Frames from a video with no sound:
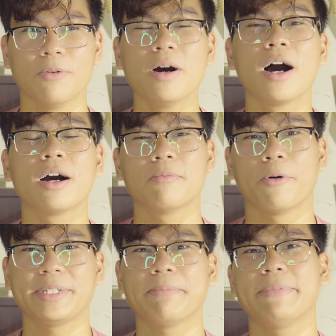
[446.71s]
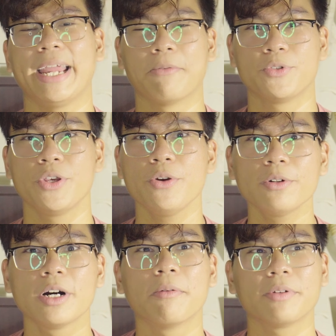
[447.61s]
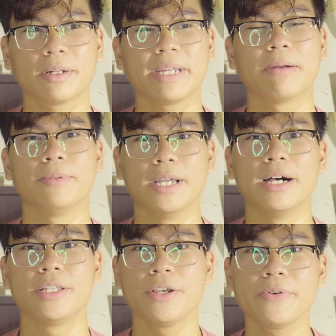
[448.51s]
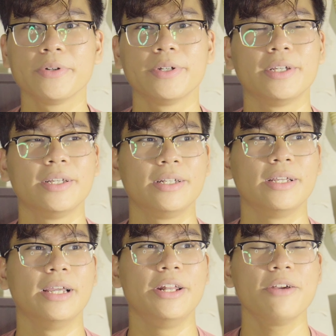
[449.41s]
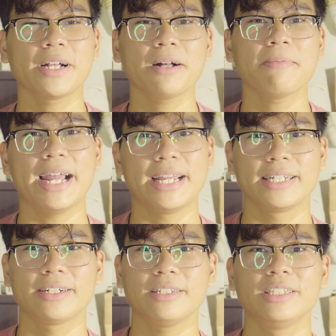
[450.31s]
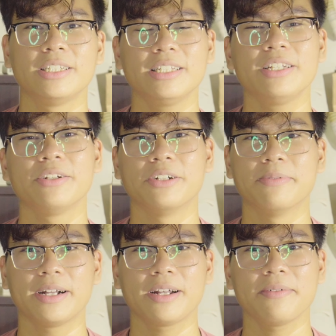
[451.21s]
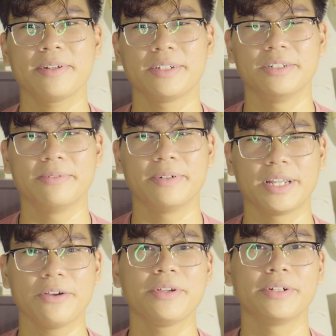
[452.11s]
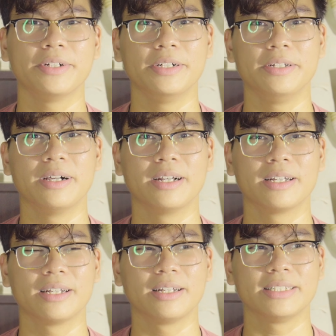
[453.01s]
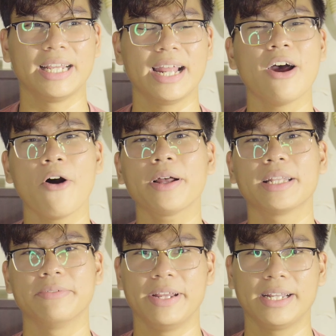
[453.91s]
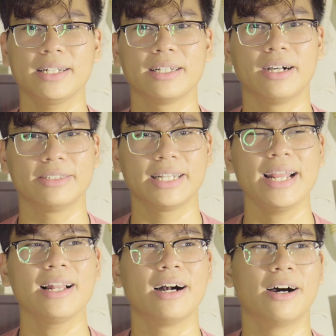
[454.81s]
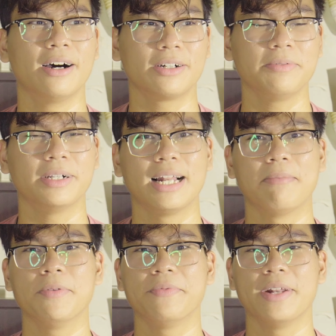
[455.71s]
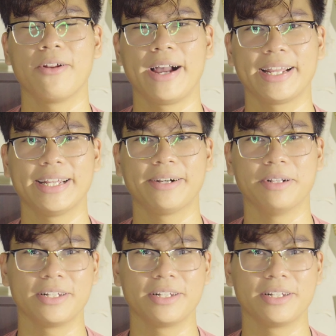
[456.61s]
hơn 100 ngàn một xíu, hơn 100 ngàn 1 giờ xíu. Thì nếu mà các bạn có nhiều người kiểu nhiều người sẽ đổi ra tiền Việt á, thì họ sẽ thấy là công nhận làm ở Đài Loan thì công